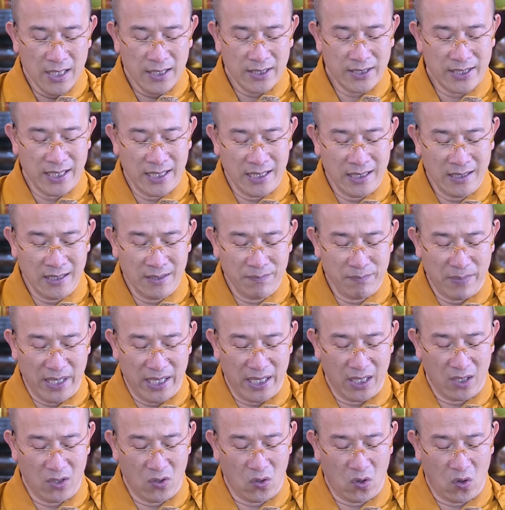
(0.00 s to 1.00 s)
sinh
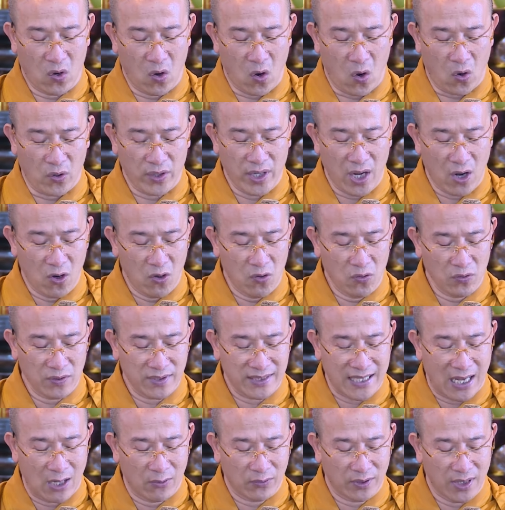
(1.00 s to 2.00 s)
bị khổ đau
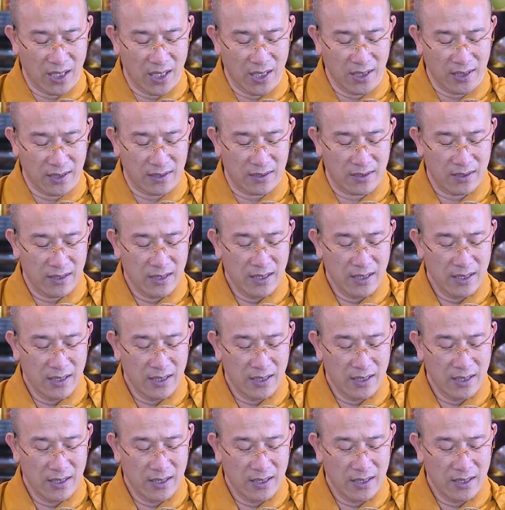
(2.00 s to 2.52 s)
giao thớt